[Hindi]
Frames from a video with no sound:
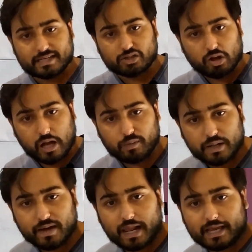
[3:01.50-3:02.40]
पास ये स्टॉक
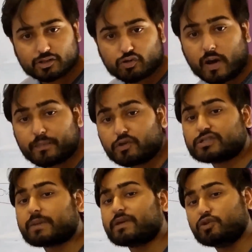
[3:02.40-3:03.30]
अवेलेबल है इसको हम
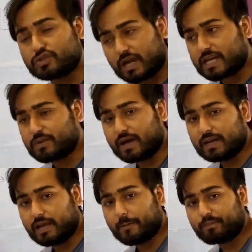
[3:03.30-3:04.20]
फ्यूचर में यूज करने
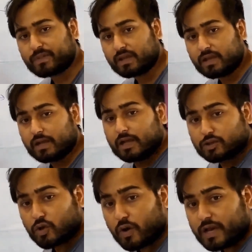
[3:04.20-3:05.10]
वाले हैं
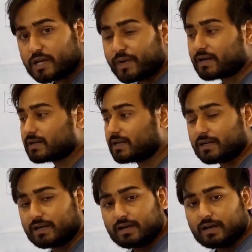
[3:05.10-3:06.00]
तो
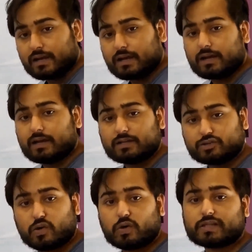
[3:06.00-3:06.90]
इन्वेंट्री
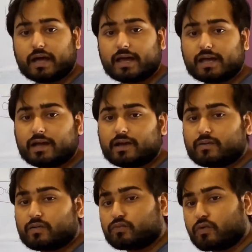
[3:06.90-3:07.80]
जो होता है
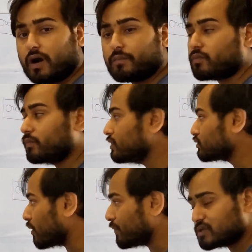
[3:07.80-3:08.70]
वो हम
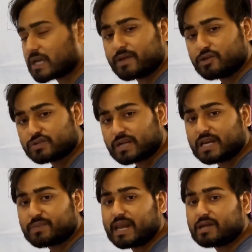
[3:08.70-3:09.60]
इसको फ्यूचर में
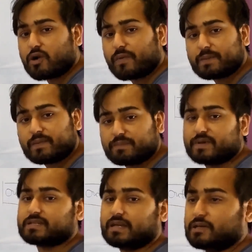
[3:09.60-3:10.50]
यूज करने वाले वो हमारे
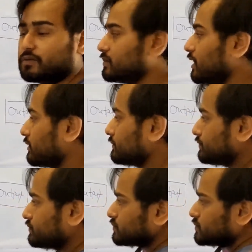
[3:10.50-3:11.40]
पर्पज़ के लिए होता है